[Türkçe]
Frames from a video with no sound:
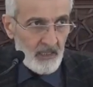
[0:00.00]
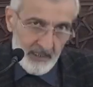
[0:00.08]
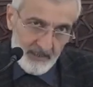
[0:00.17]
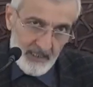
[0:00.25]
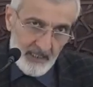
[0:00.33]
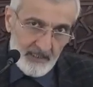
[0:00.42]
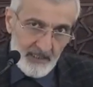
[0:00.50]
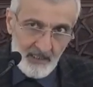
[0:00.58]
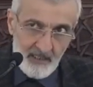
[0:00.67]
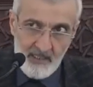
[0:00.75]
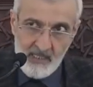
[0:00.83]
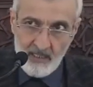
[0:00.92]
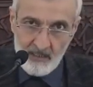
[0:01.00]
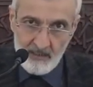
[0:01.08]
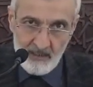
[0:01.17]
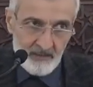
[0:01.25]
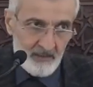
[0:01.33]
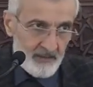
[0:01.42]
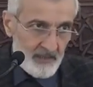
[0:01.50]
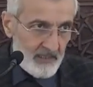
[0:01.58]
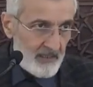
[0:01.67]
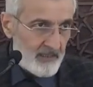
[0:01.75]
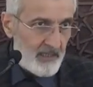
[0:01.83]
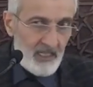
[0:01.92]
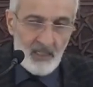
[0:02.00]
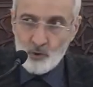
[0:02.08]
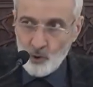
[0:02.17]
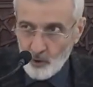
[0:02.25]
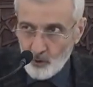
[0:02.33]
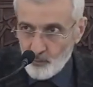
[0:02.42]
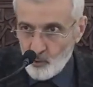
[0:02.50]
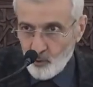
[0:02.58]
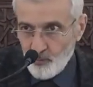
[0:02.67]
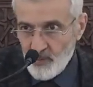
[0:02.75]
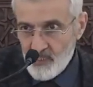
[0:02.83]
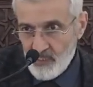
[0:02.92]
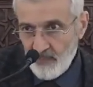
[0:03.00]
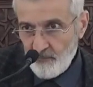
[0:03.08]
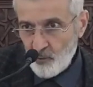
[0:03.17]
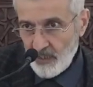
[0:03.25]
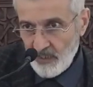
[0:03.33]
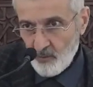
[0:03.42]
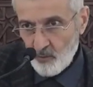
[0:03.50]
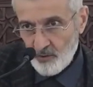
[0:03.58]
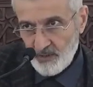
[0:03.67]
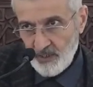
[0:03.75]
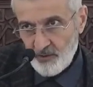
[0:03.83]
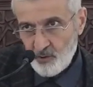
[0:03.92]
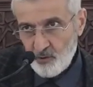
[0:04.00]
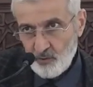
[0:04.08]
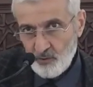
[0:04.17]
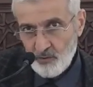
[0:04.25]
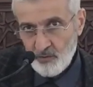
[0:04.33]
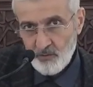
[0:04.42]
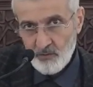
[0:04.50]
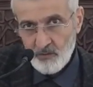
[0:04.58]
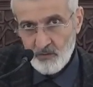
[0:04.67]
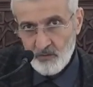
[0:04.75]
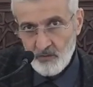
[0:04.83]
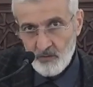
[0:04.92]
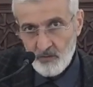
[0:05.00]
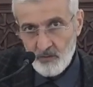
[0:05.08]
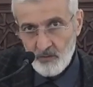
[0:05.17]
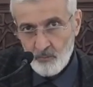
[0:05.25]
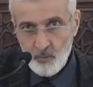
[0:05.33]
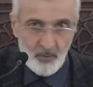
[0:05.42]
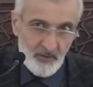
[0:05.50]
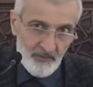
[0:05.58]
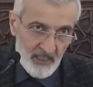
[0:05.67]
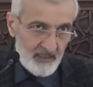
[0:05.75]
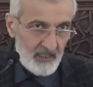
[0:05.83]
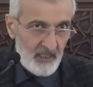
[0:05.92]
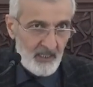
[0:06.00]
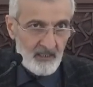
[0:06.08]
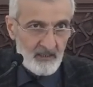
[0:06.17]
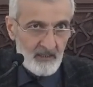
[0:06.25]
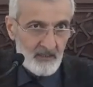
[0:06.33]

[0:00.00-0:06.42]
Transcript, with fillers: erkeklere nazaran kadınlarda daha çok büyük bir zaaf olarak ortaya çıkıyor. Bu bir vaka.